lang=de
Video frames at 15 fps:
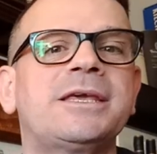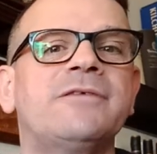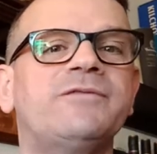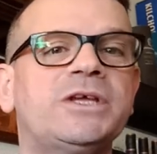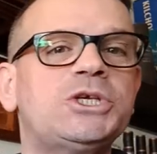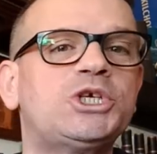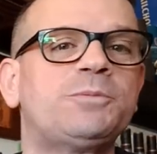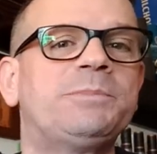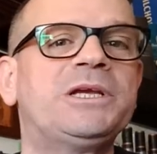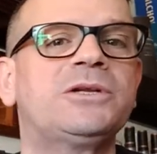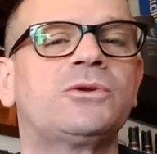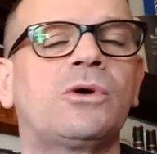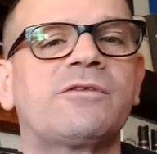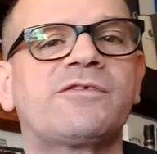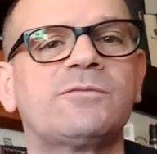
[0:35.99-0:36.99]
Gewinnspiel
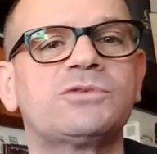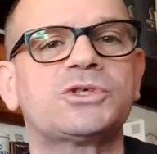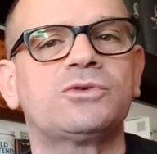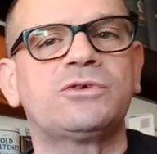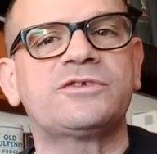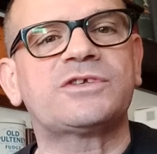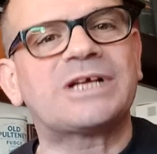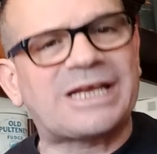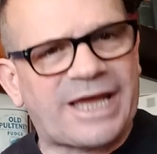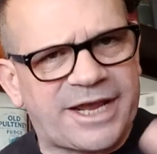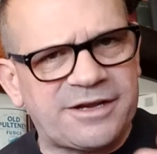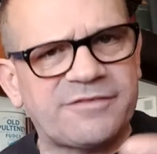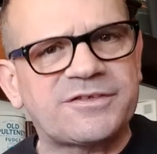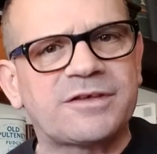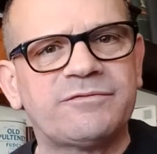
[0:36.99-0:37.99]
noch zum Schluss, ein
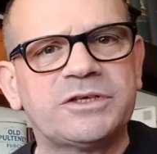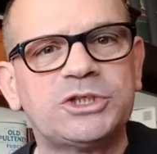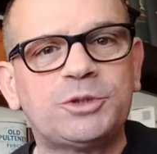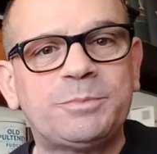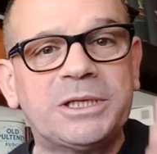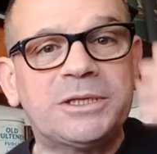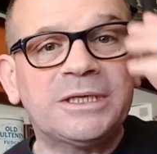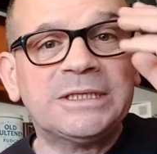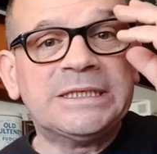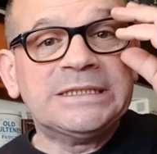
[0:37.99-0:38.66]
kleines Gewinnspiel,